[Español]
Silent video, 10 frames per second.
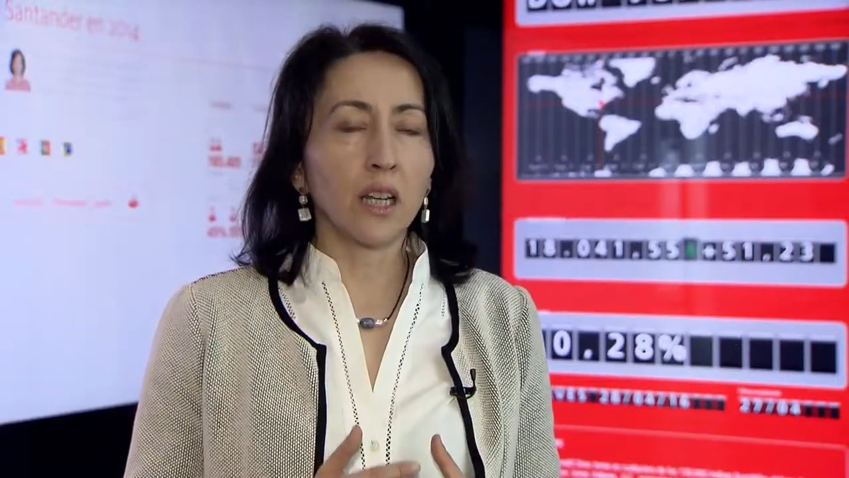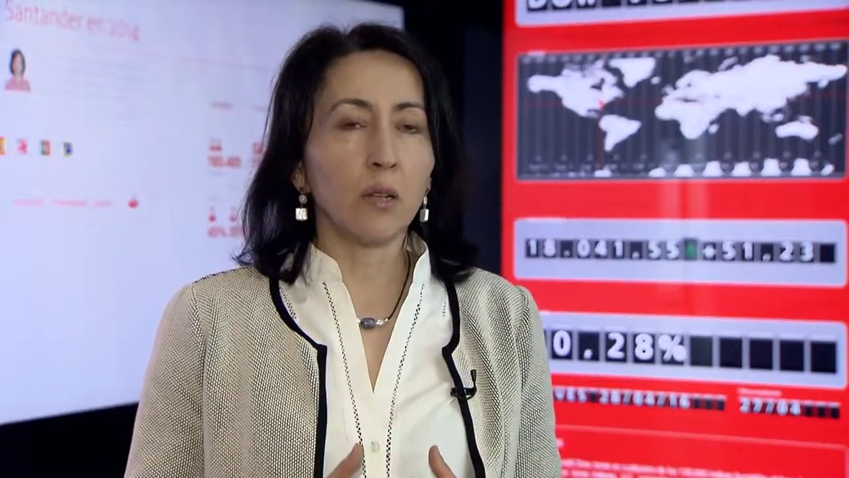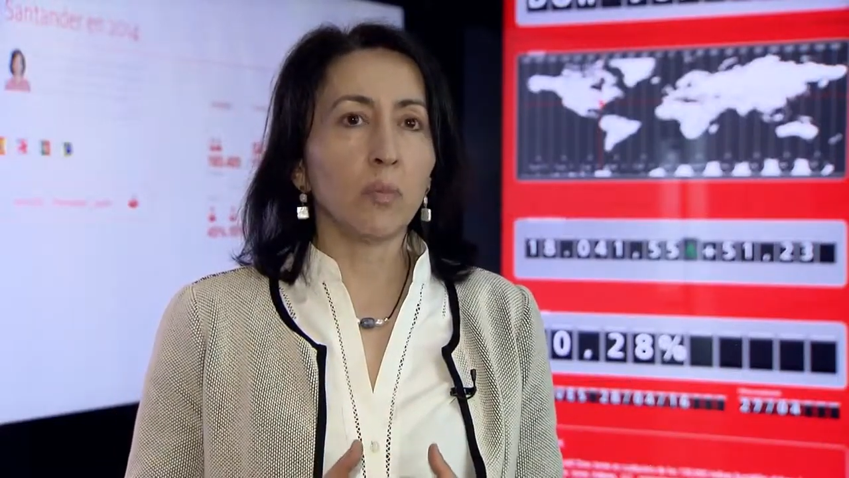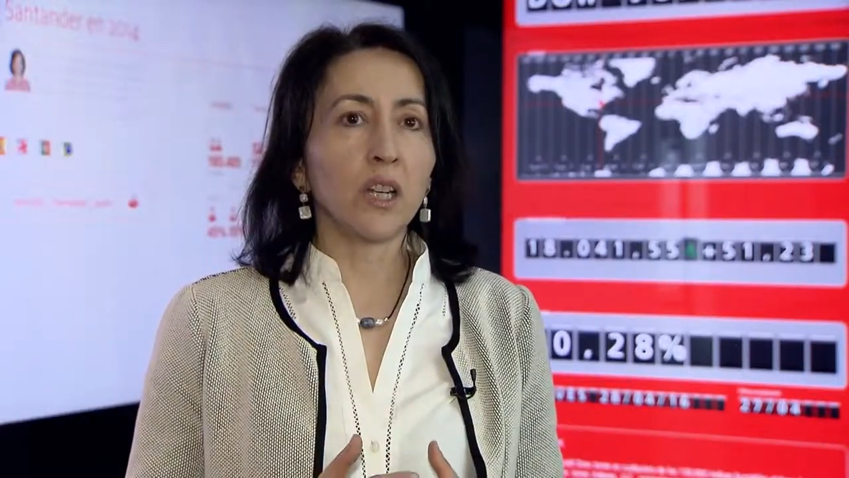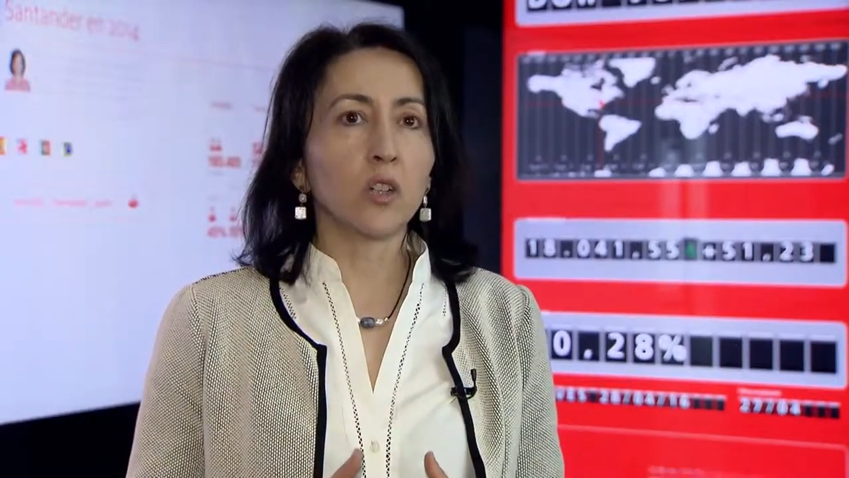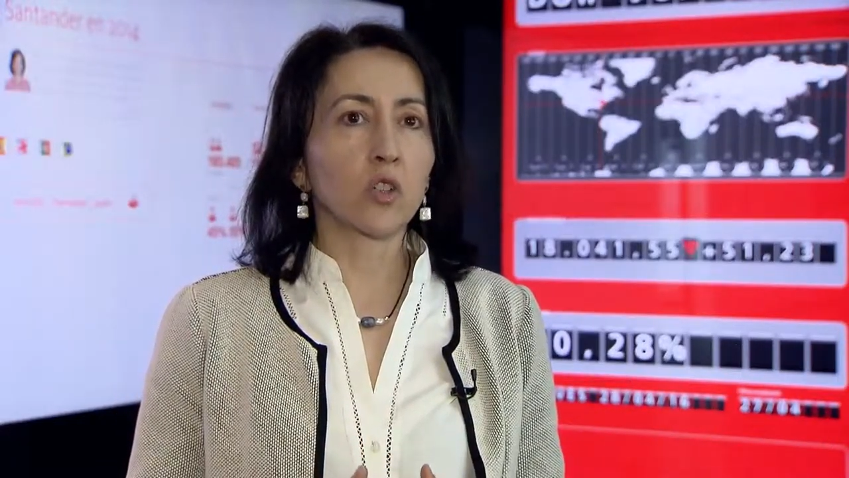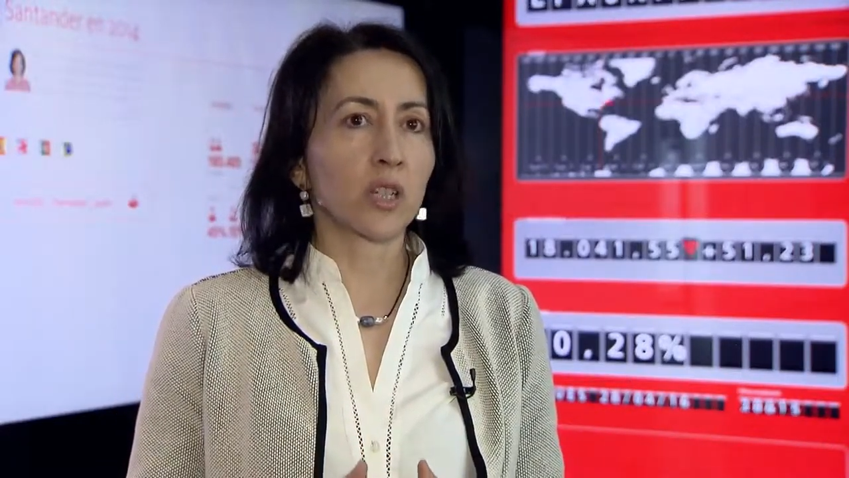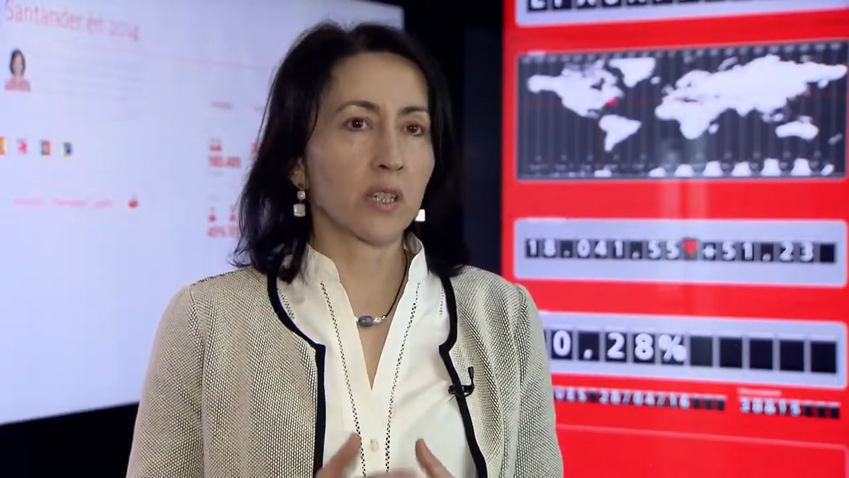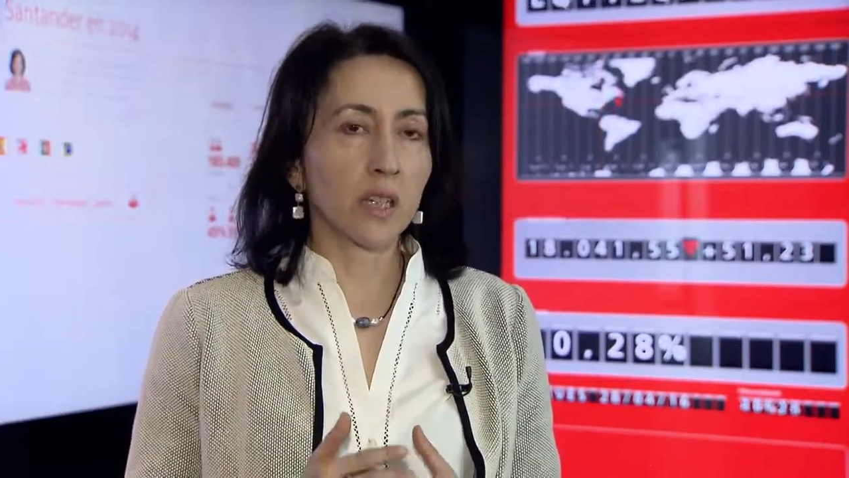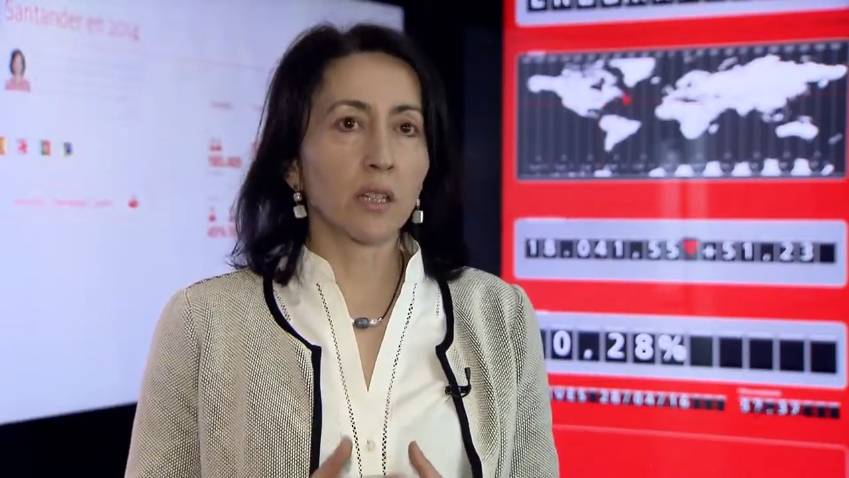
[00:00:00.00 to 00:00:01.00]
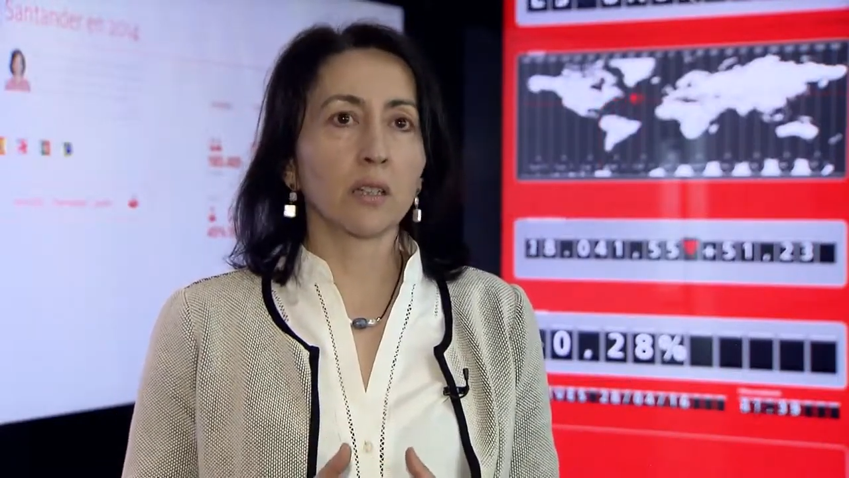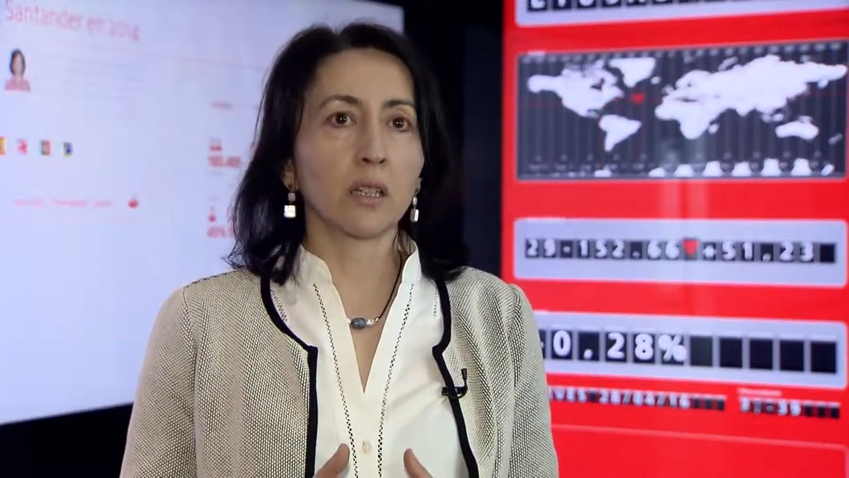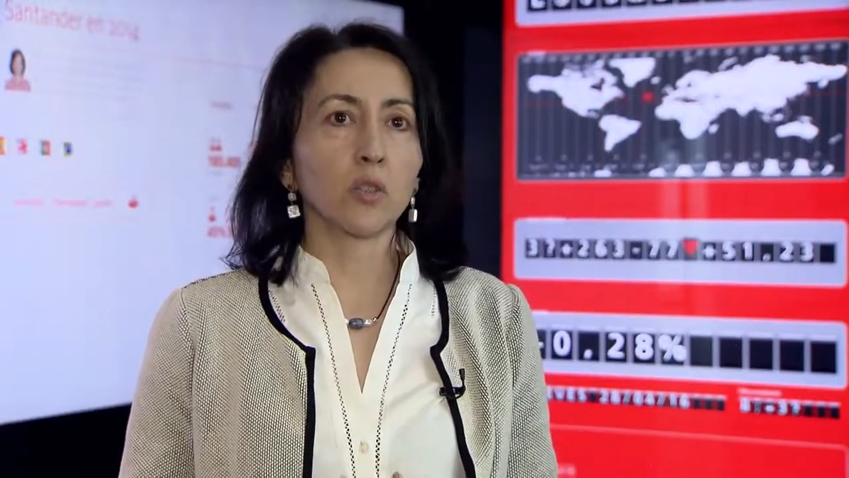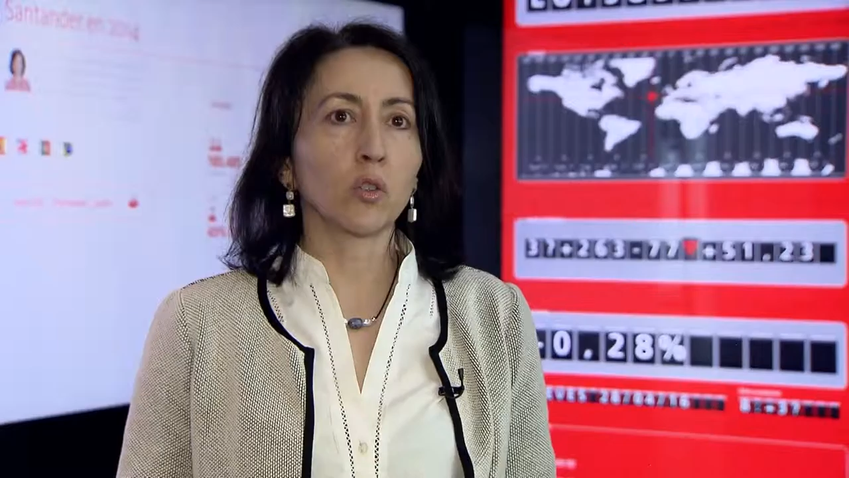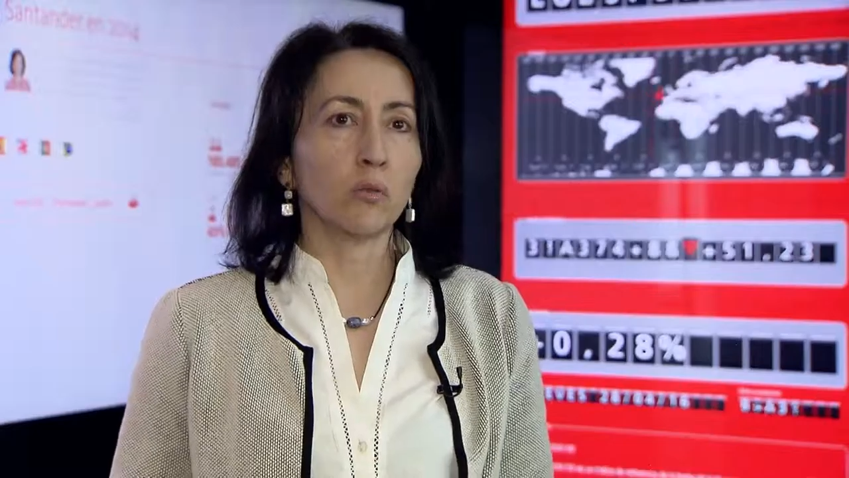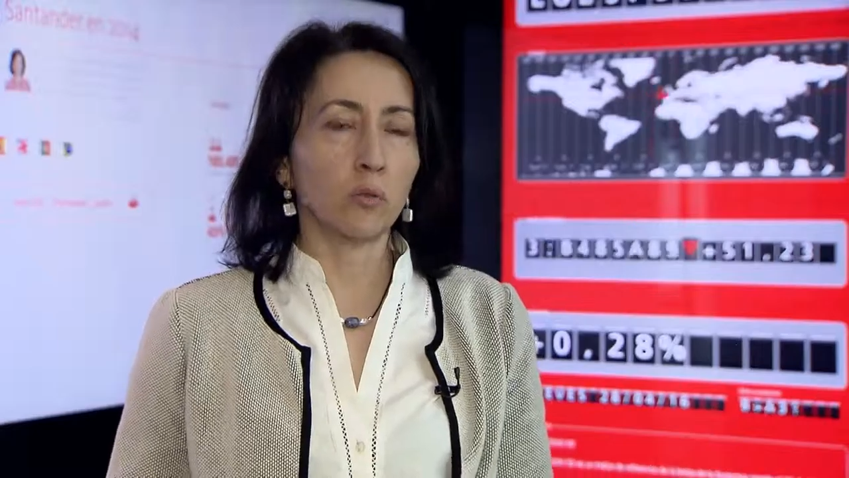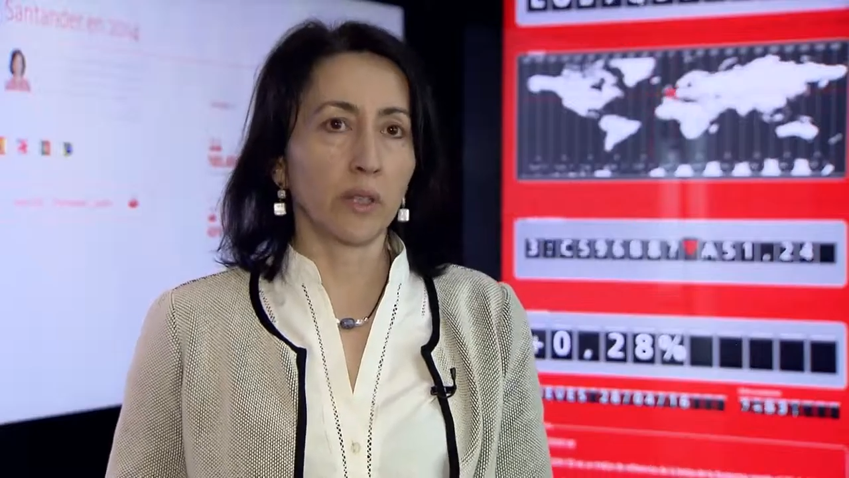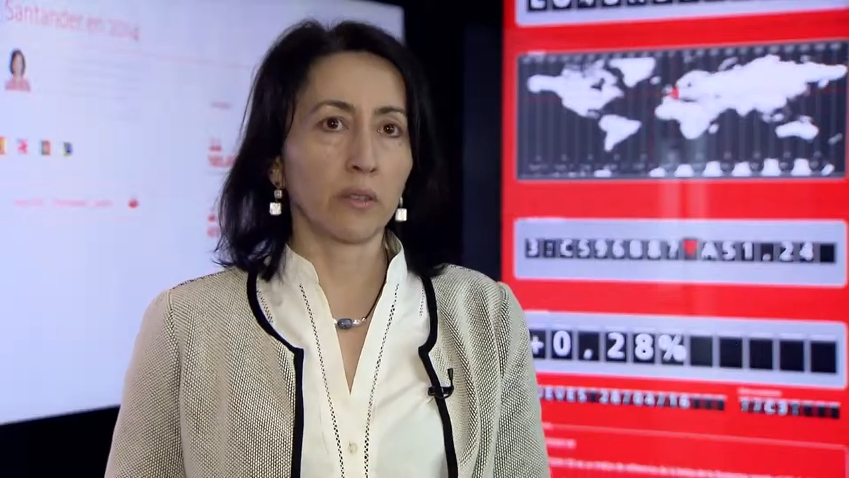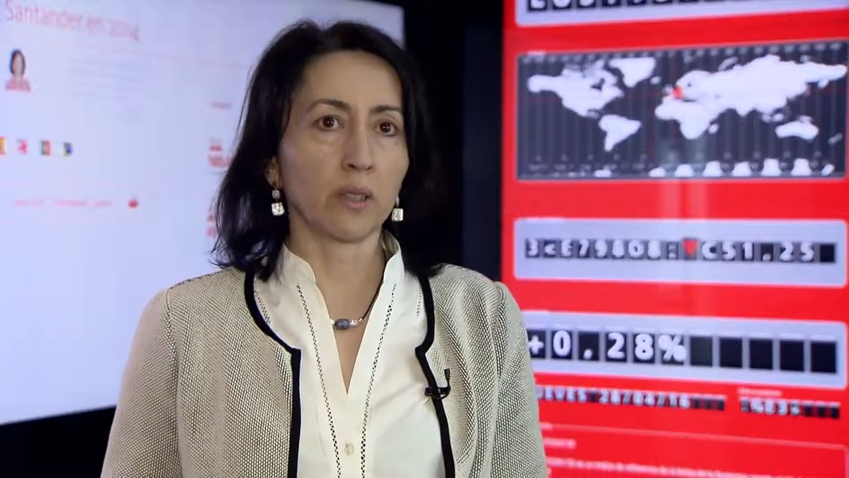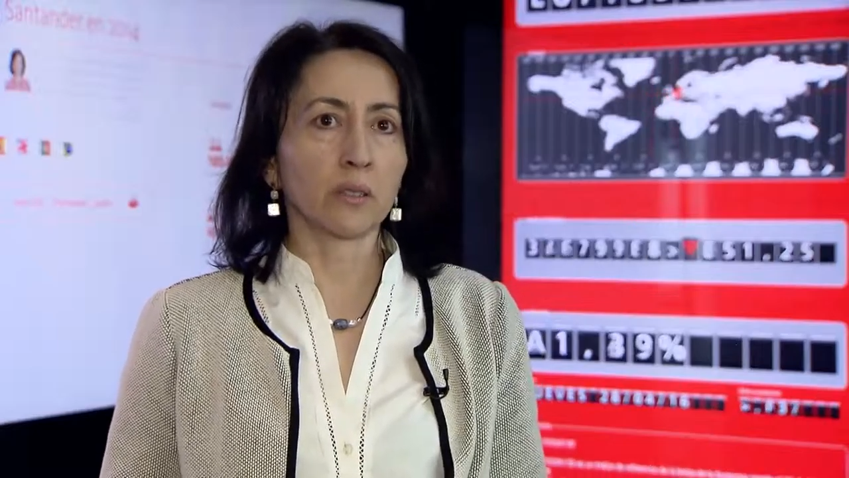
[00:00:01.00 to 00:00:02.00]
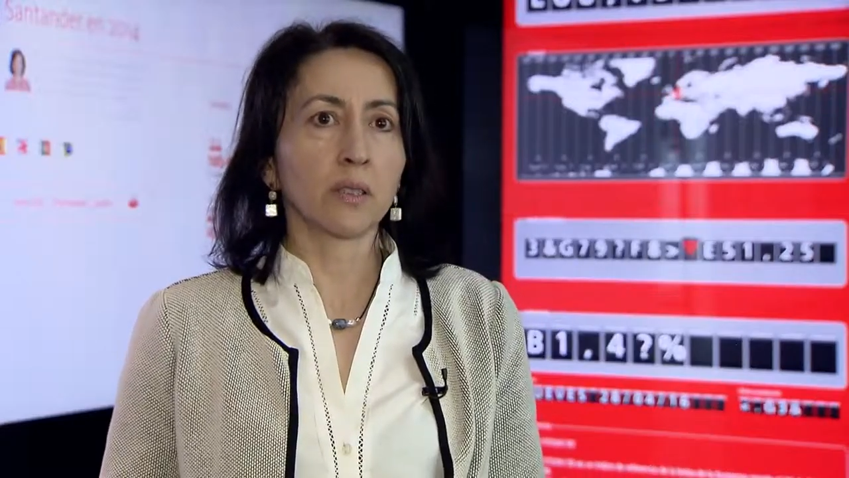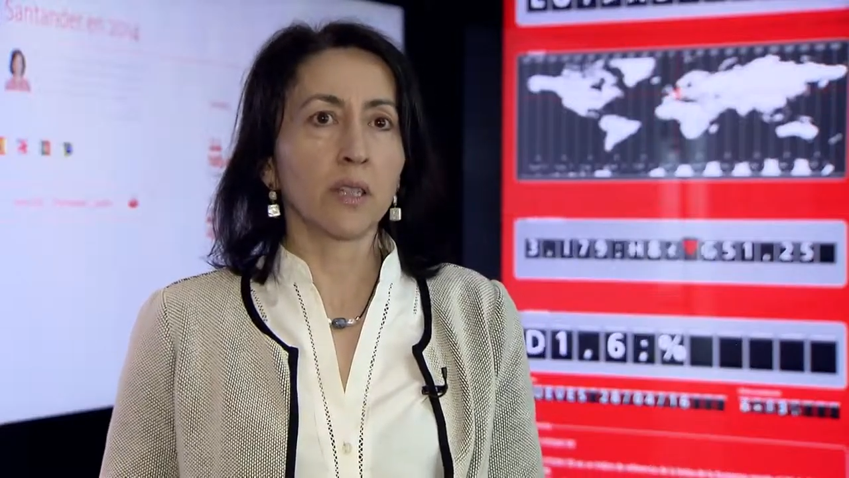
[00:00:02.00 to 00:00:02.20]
el empleo se sigue creando con fuerza.